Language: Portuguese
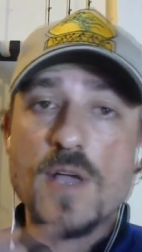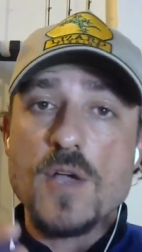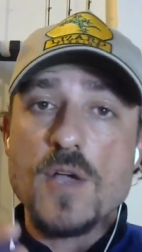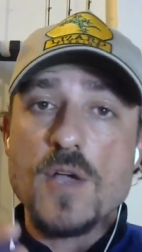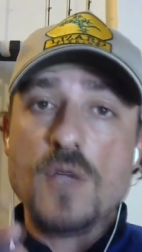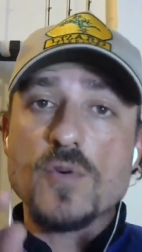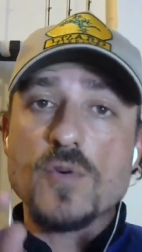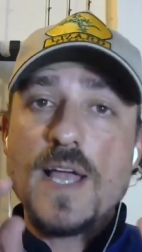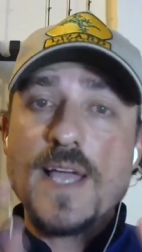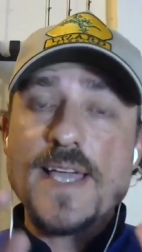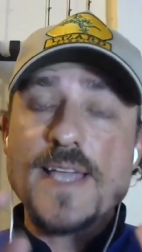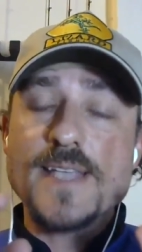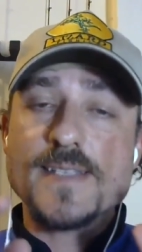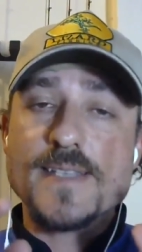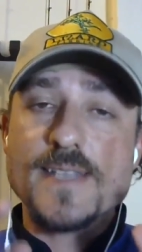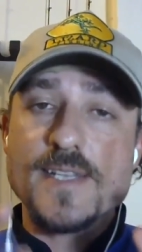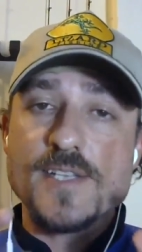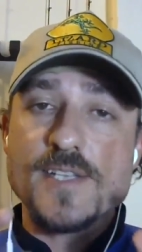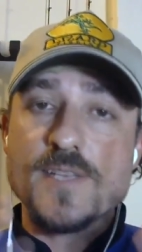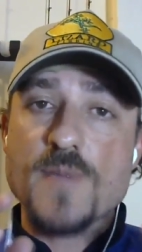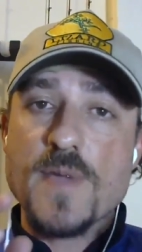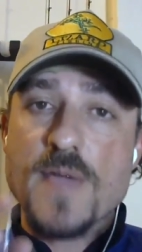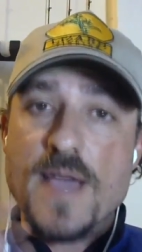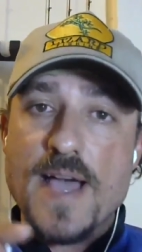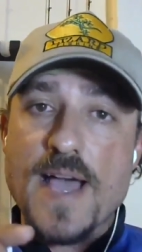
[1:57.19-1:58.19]
Quando a isca é
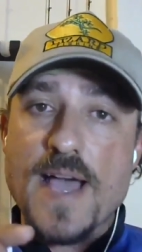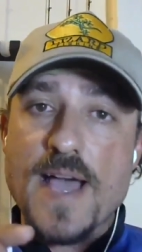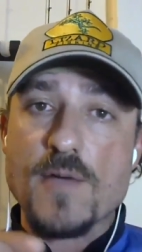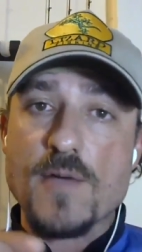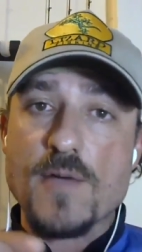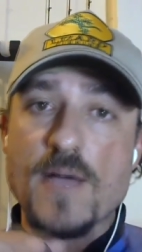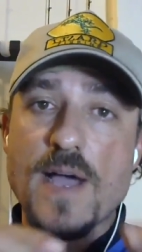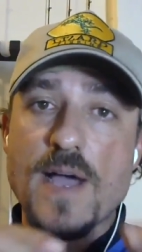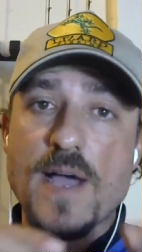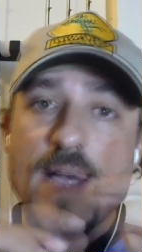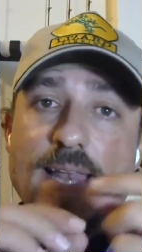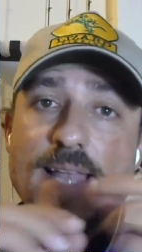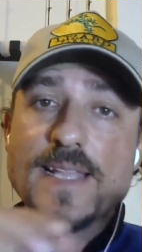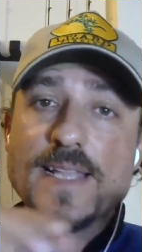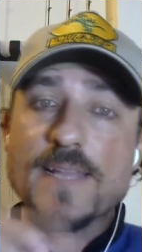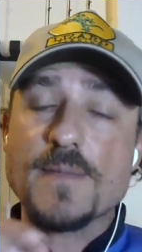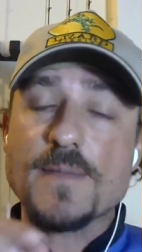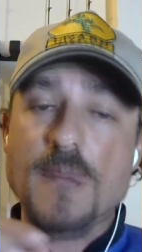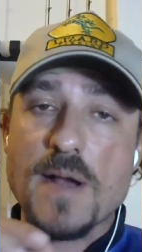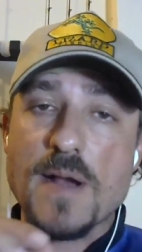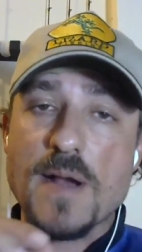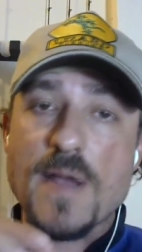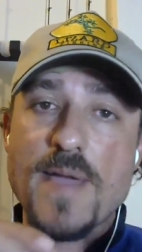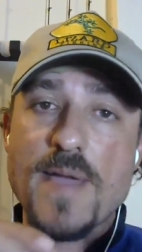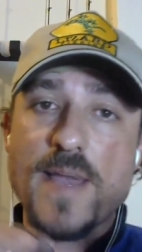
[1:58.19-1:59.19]
de meia água, além da
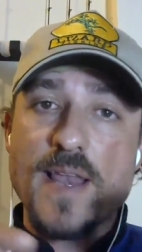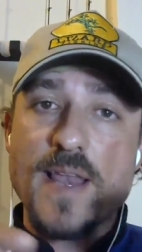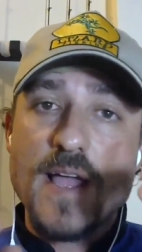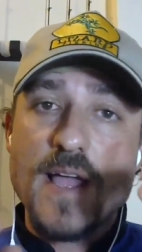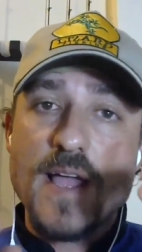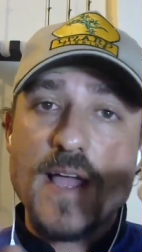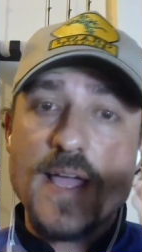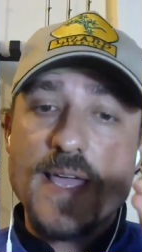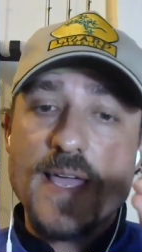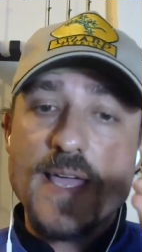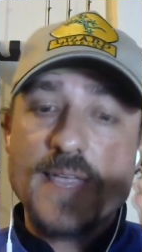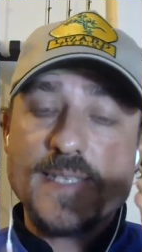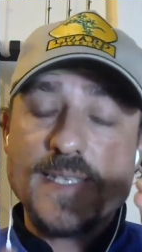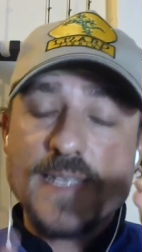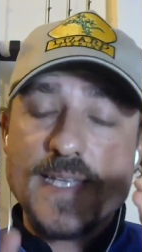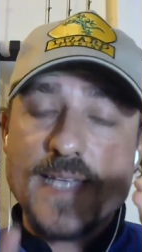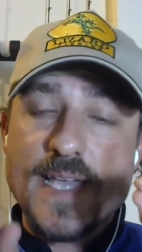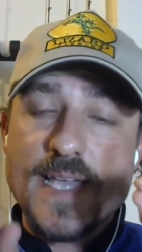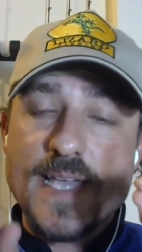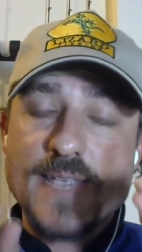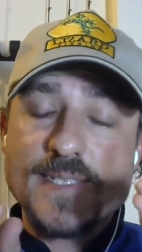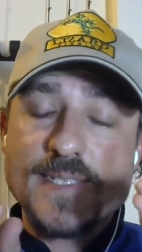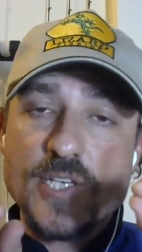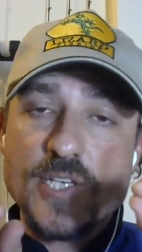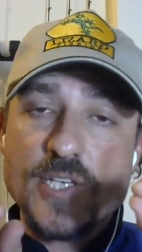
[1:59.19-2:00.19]
barbela, esse,
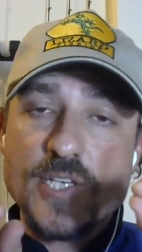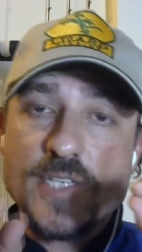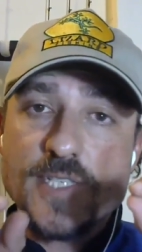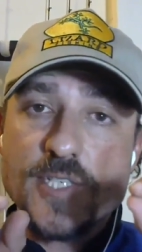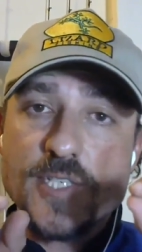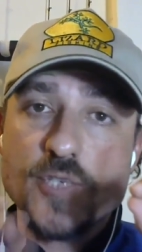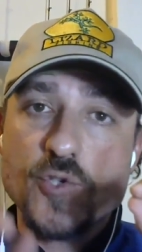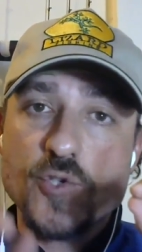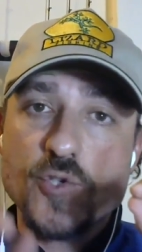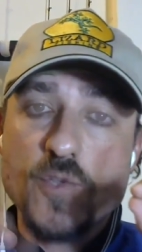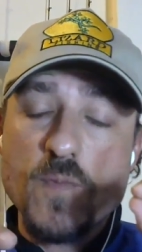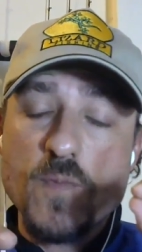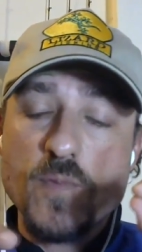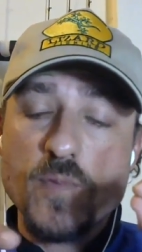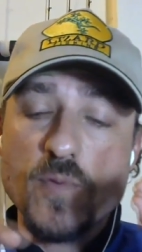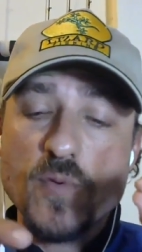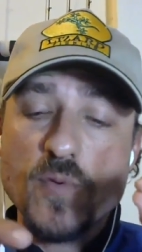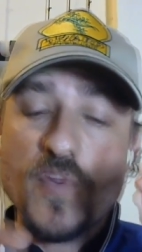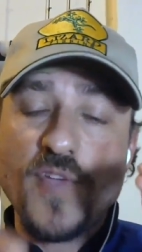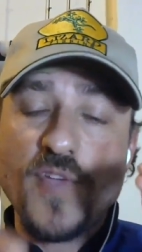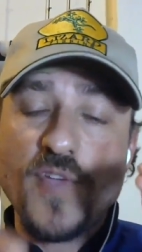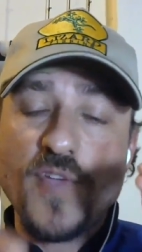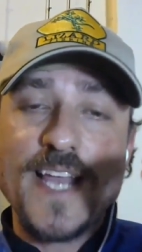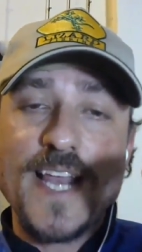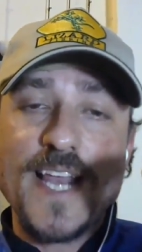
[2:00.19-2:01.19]
essa, esse chumbo não
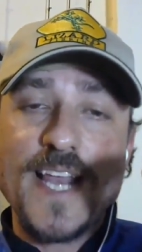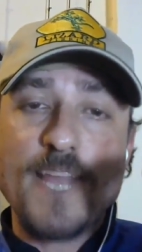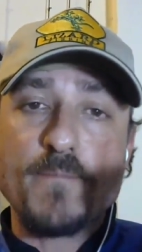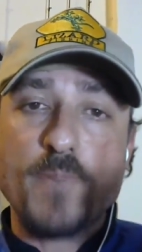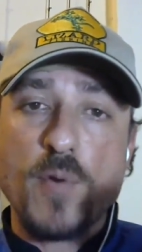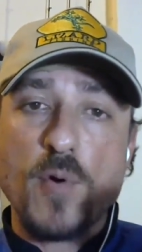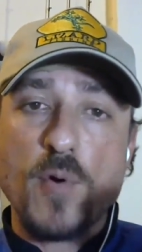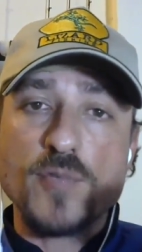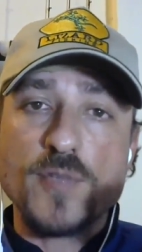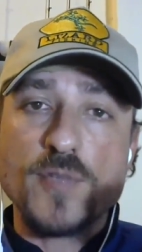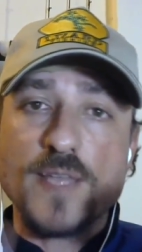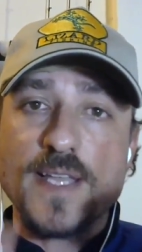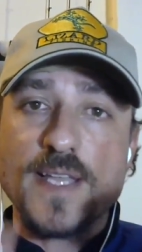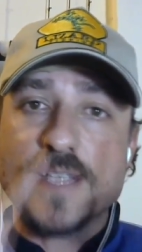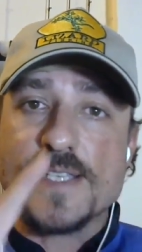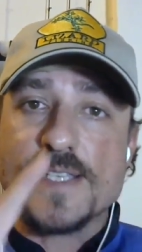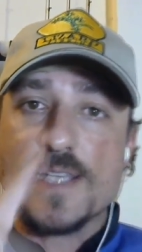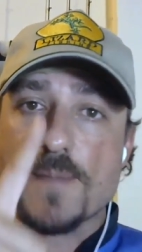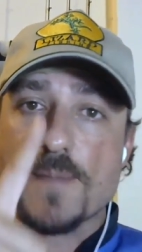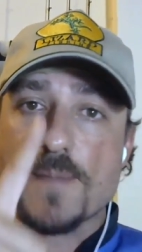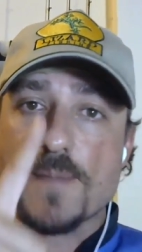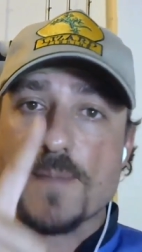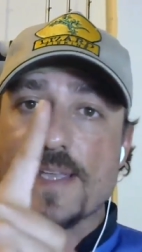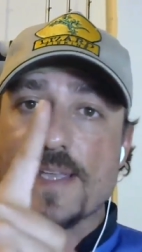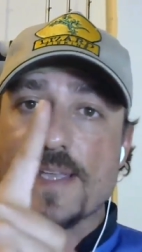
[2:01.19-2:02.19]
fica na ponta da
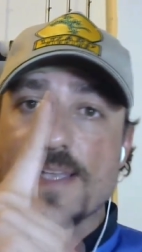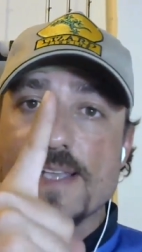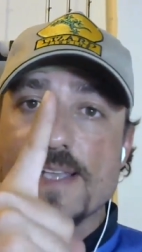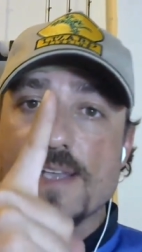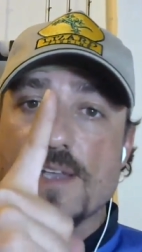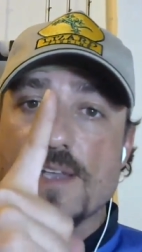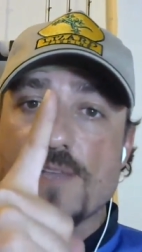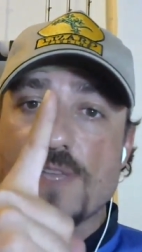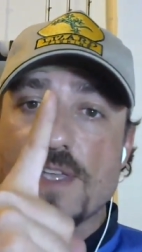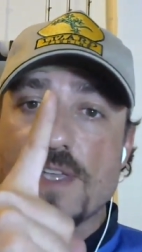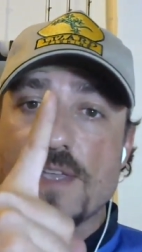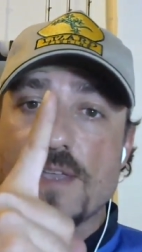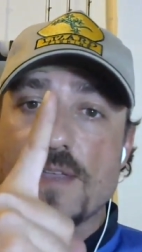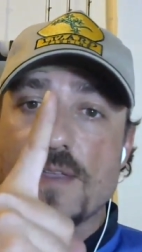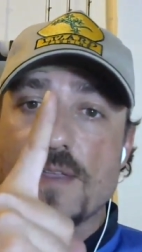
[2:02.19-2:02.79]
isca para que a isca fique